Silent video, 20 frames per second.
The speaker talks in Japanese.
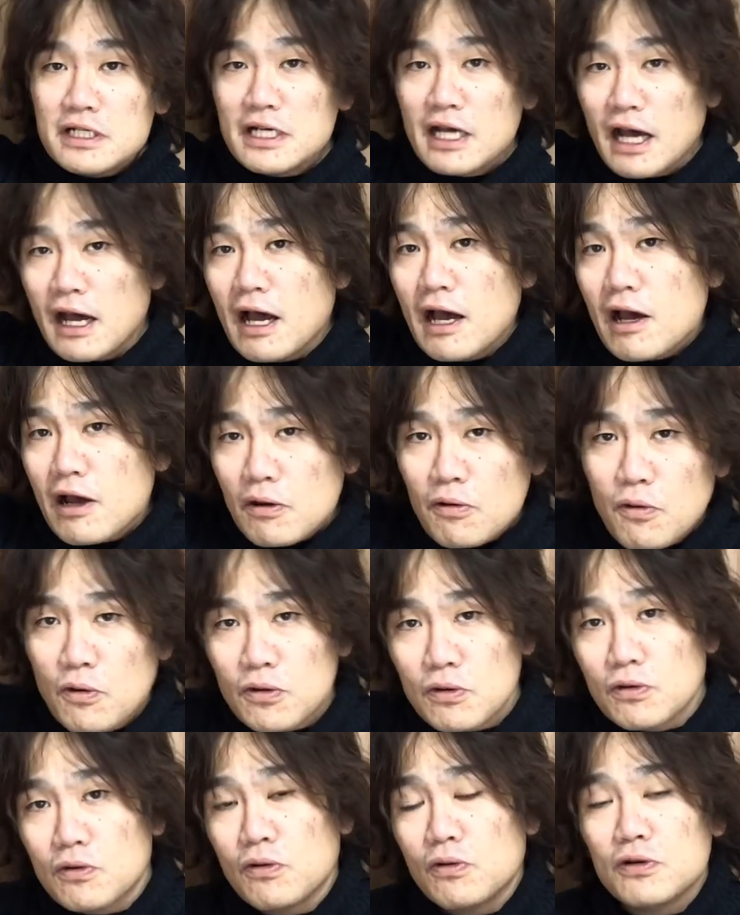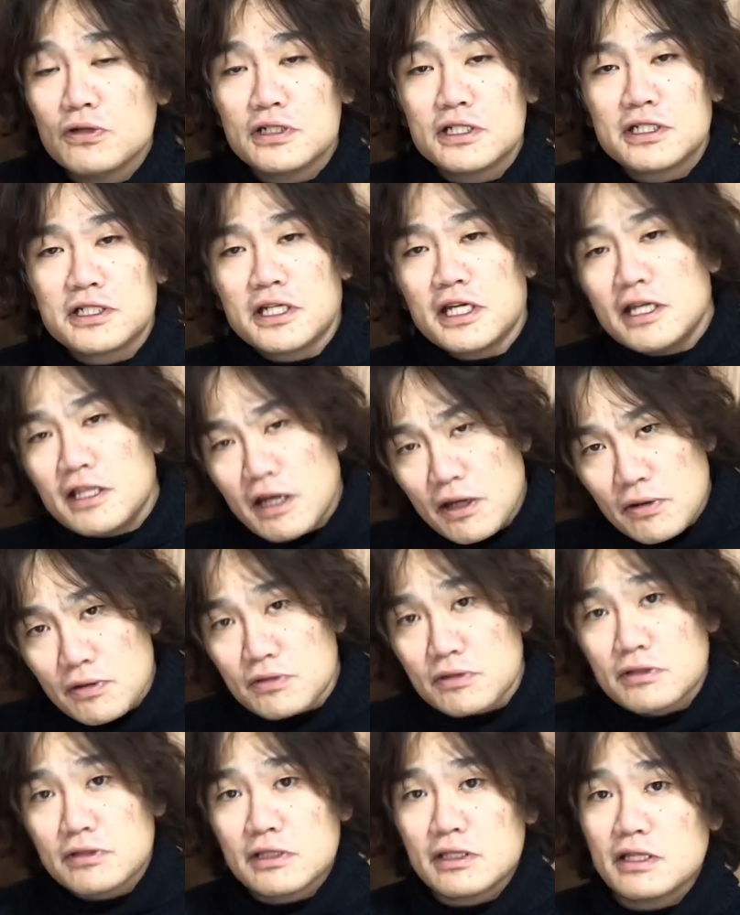がこの構図好きだ
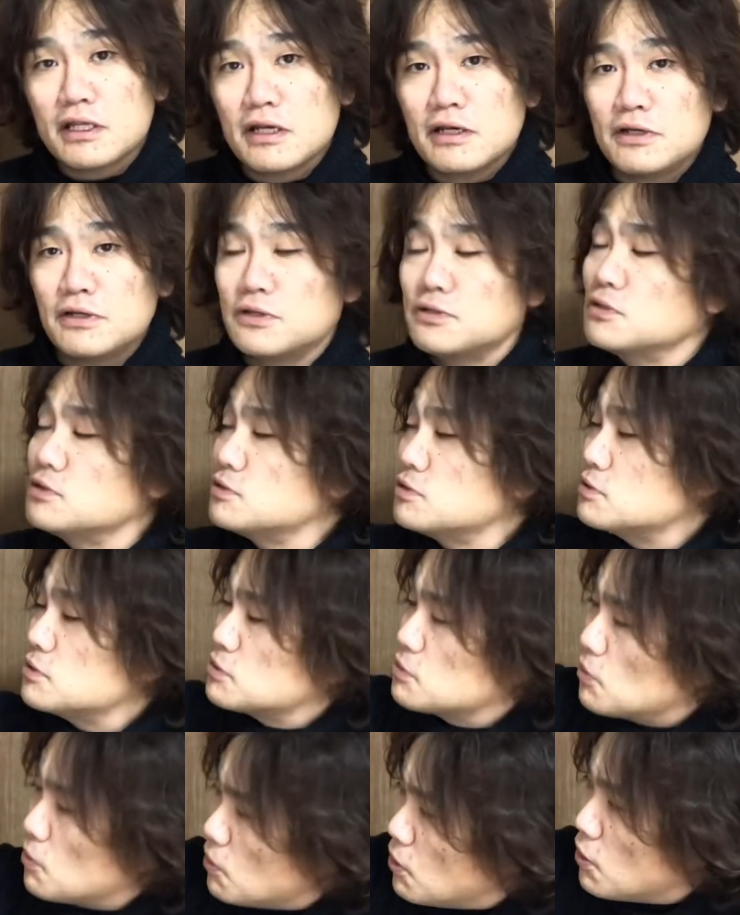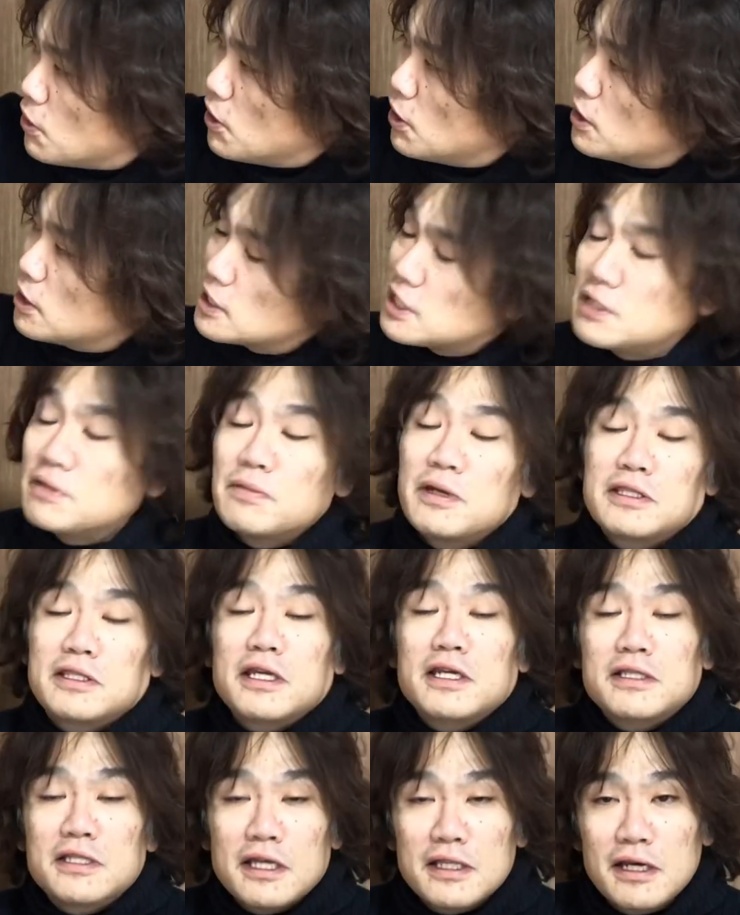よっていうのを決めて
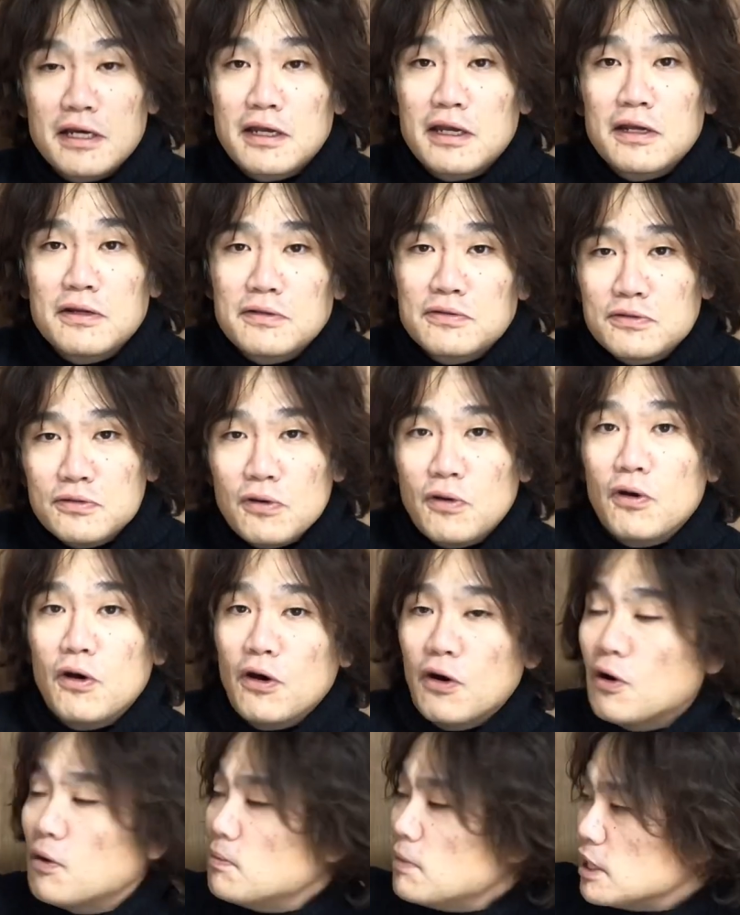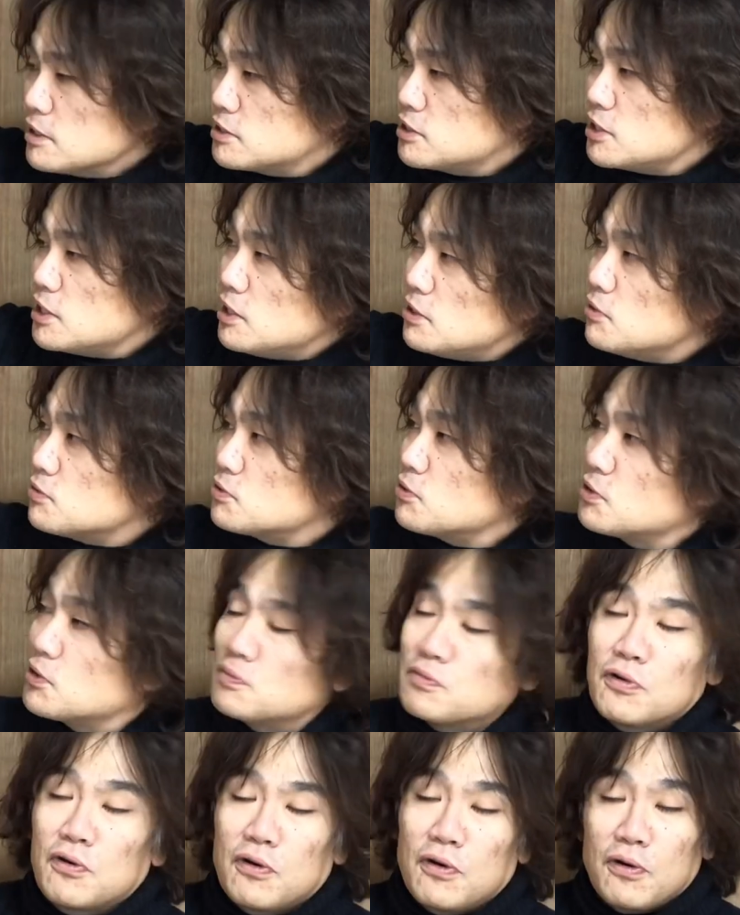いただけるとまあ次の時
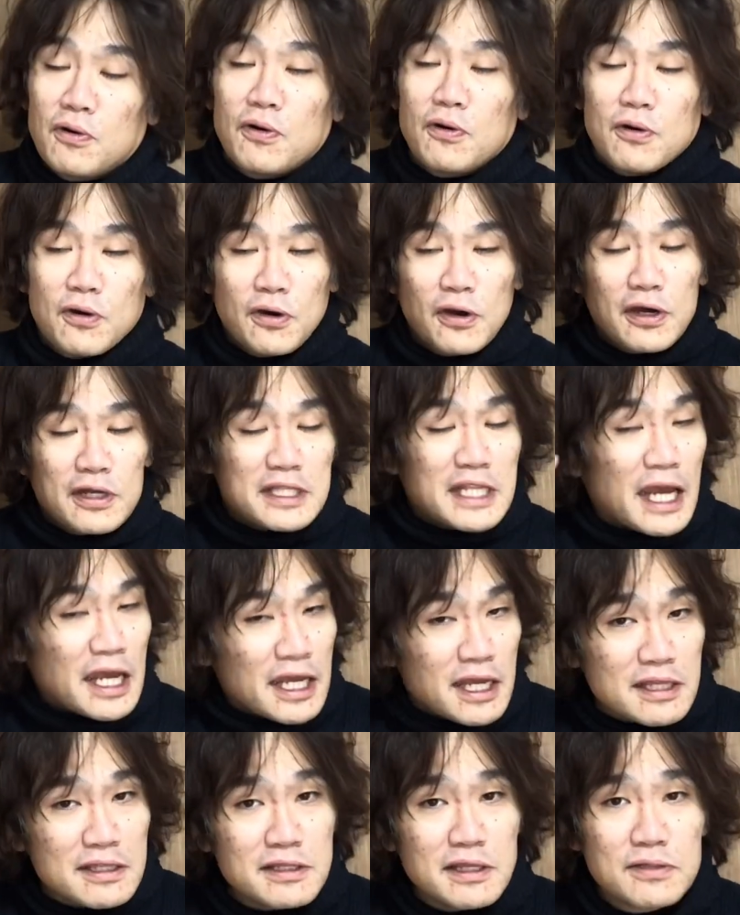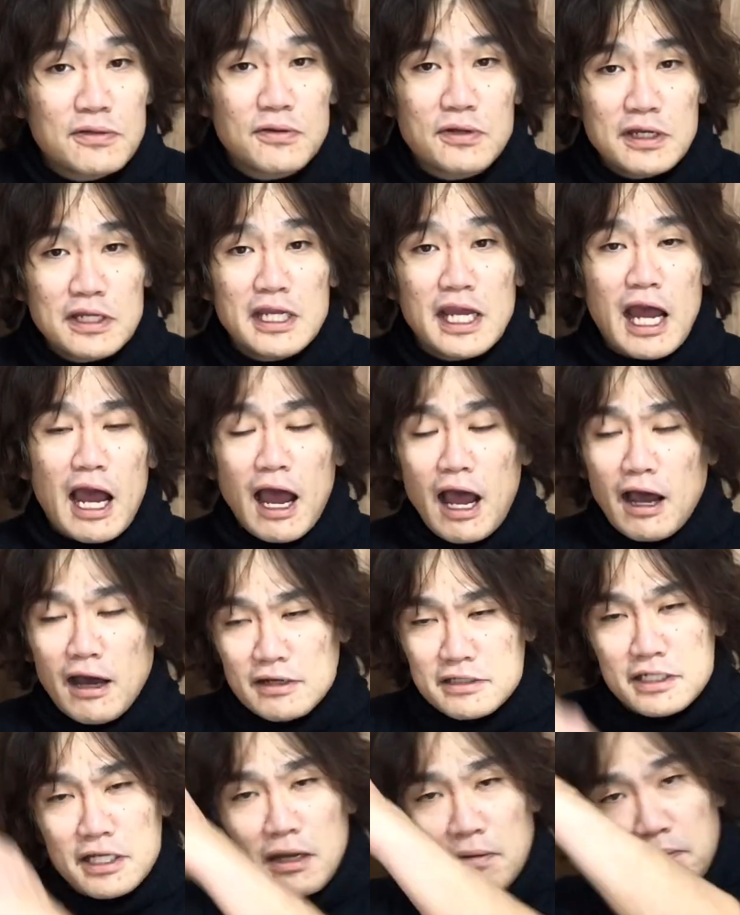も悩んだ時にあ
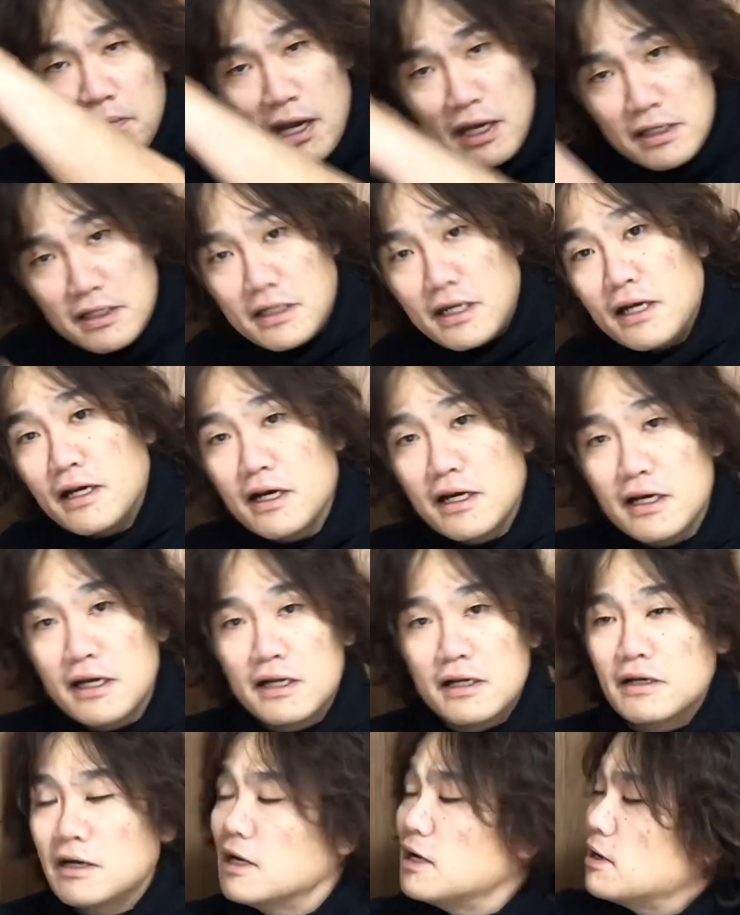じゃあ真ん中から